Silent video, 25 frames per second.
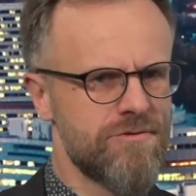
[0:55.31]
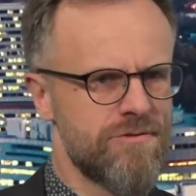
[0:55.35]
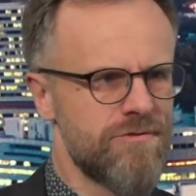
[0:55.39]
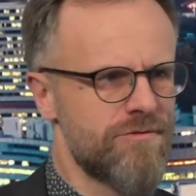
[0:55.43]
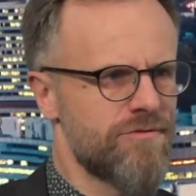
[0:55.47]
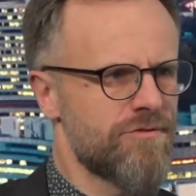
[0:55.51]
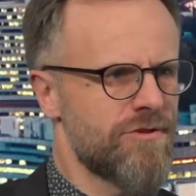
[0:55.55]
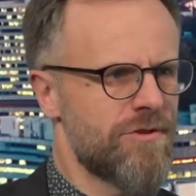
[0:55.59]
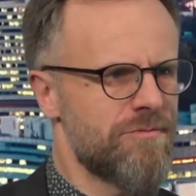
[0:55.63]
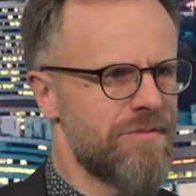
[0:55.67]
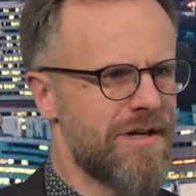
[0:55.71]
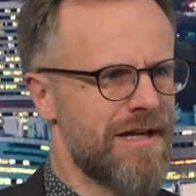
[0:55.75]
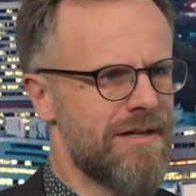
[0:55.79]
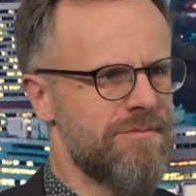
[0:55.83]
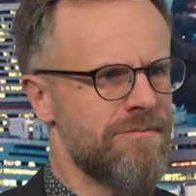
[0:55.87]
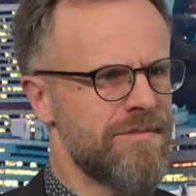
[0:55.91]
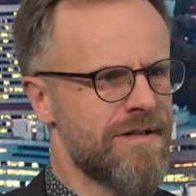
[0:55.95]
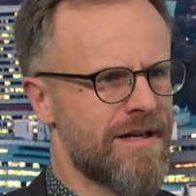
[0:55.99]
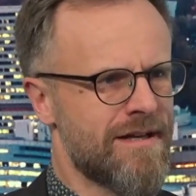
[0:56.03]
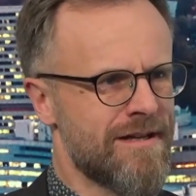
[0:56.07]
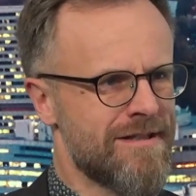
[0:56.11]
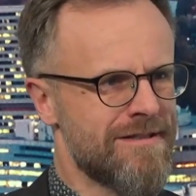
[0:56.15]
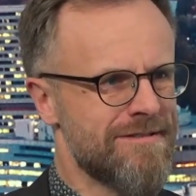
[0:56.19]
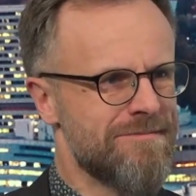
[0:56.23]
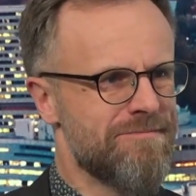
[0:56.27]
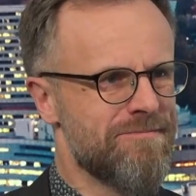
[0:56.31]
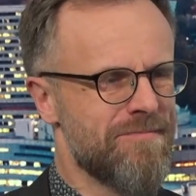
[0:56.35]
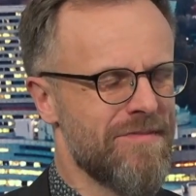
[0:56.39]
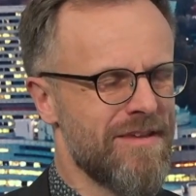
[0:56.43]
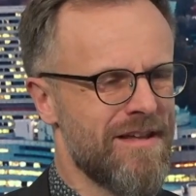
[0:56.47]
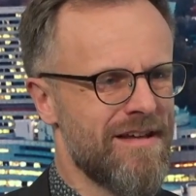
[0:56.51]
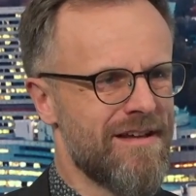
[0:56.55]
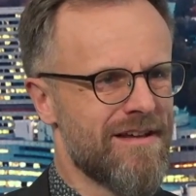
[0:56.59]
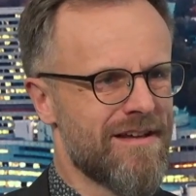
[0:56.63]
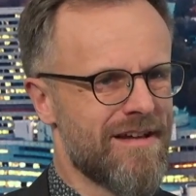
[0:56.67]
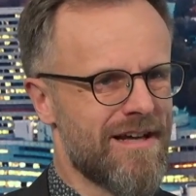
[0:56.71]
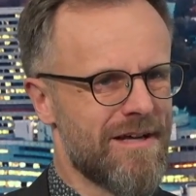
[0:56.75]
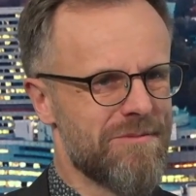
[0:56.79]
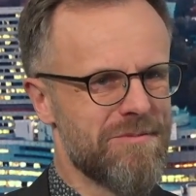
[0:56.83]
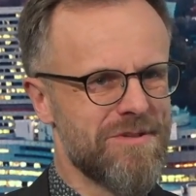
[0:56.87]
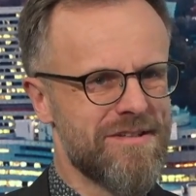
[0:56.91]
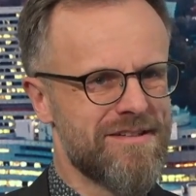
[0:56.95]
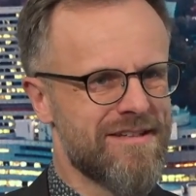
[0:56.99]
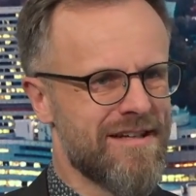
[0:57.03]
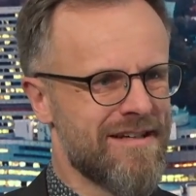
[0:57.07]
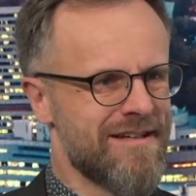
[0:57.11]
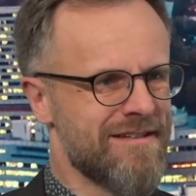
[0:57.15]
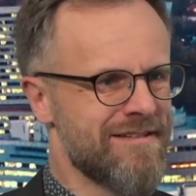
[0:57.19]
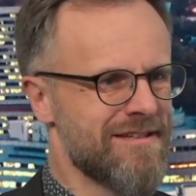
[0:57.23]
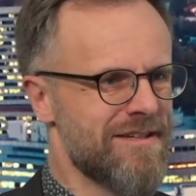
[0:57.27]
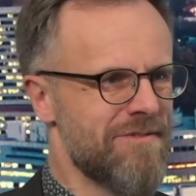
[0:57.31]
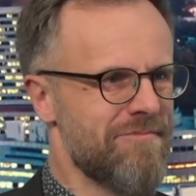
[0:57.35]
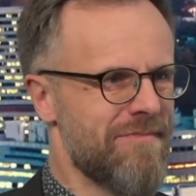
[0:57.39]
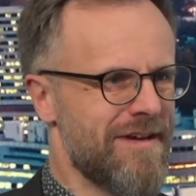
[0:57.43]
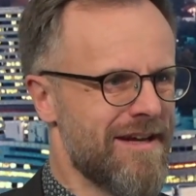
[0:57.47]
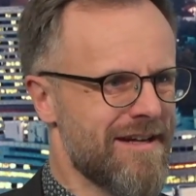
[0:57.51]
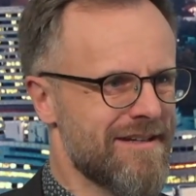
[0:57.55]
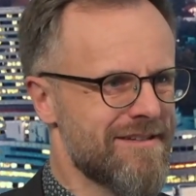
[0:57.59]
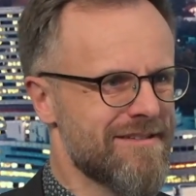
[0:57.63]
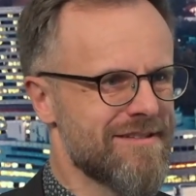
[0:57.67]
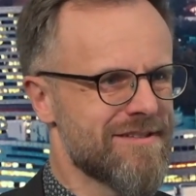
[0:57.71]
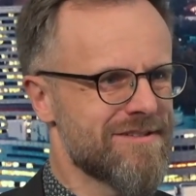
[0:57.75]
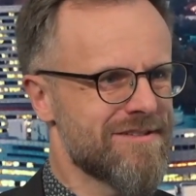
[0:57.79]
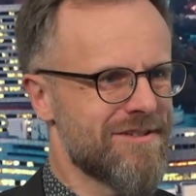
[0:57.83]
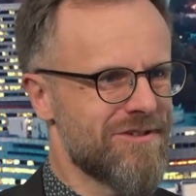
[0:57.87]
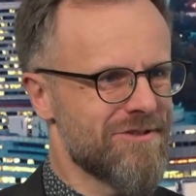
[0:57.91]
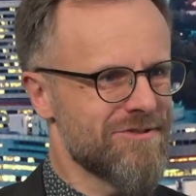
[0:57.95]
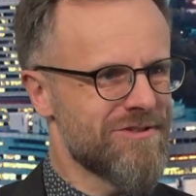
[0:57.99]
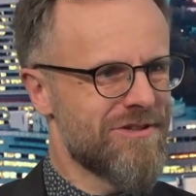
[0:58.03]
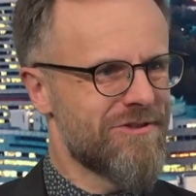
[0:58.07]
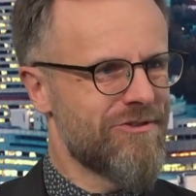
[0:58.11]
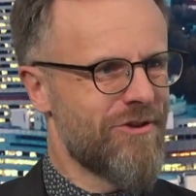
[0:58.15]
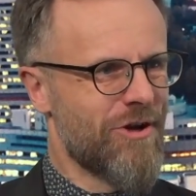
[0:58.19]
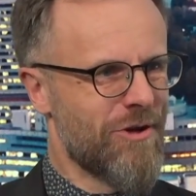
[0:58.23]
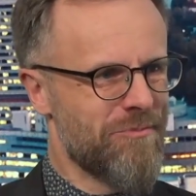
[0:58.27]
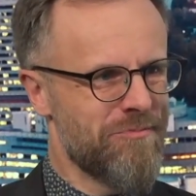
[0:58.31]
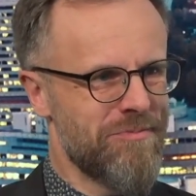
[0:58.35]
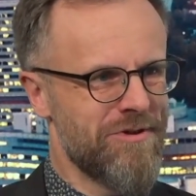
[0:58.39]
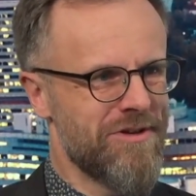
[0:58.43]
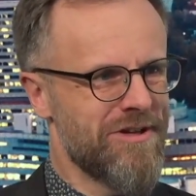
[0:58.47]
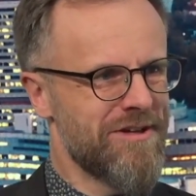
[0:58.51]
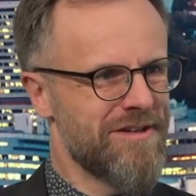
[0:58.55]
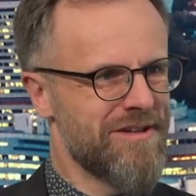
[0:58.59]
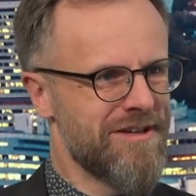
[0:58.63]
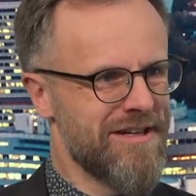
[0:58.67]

Und vor einem halben Jahr habe ich dann gemerkt, dass auch der Körper